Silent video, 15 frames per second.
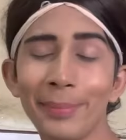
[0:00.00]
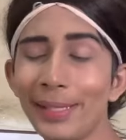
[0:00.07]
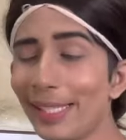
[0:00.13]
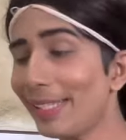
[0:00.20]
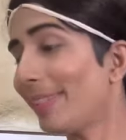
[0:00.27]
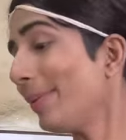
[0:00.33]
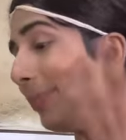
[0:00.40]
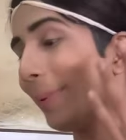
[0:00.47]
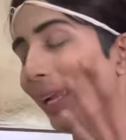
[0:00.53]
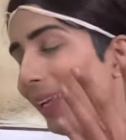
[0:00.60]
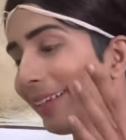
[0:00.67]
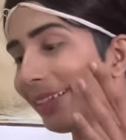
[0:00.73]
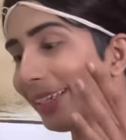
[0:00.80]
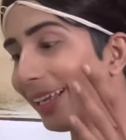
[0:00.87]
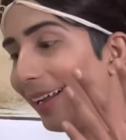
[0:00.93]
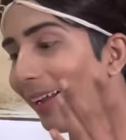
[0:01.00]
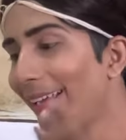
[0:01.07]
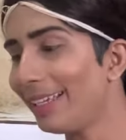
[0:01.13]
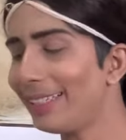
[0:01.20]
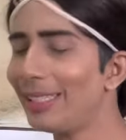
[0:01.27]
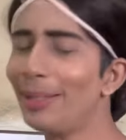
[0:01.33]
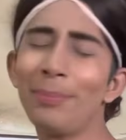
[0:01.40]
मस्त महक रहा
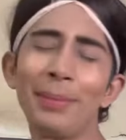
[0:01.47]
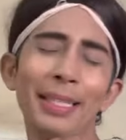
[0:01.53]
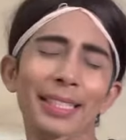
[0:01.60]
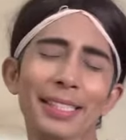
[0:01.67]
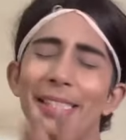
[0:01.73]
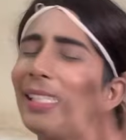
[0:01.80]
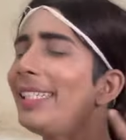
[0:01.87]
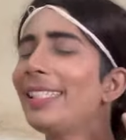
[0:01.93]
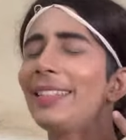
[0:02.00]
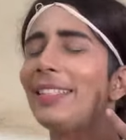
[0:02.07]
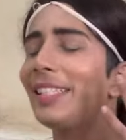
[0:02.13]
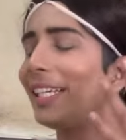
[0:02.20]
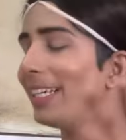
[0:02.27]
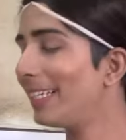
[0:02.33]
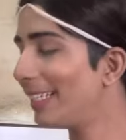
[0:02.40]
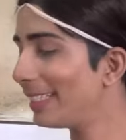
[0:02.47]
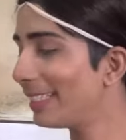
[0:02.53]
है एकदम लजीज